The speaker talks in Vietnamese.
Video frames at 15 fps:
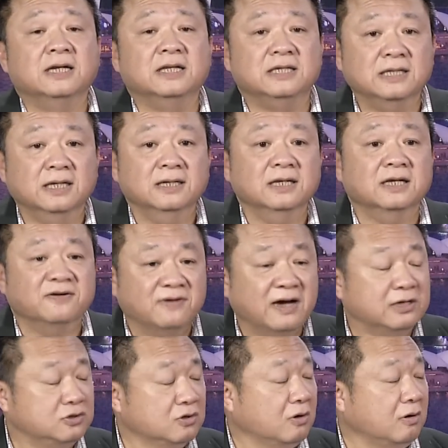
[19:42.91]
thì chính cái
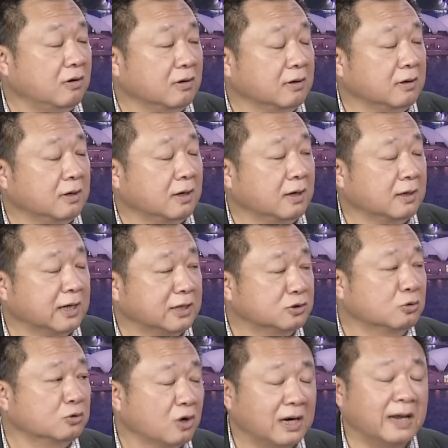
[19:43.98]
vai trò uh, lãnh
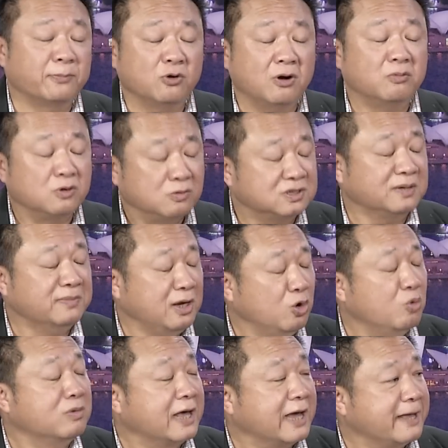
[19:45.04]
tụ đối lập của ông cũng sẽ bị
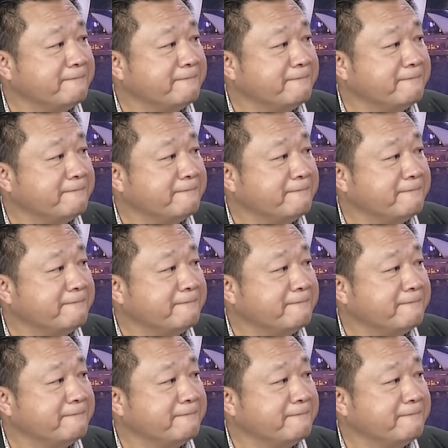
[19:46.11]
lung lay